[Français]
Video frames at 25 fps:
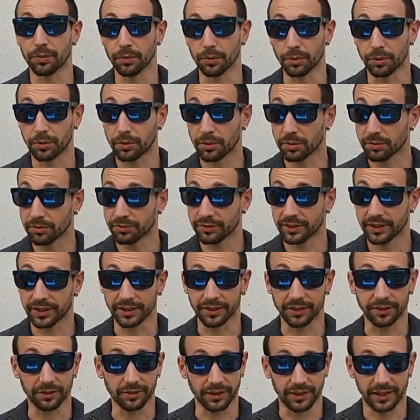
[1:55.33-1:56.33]
de
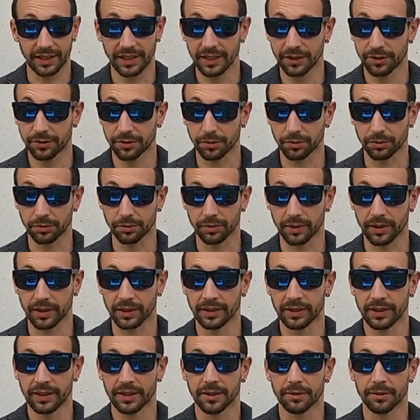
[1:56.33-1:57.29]
convaincre qui que ce soit,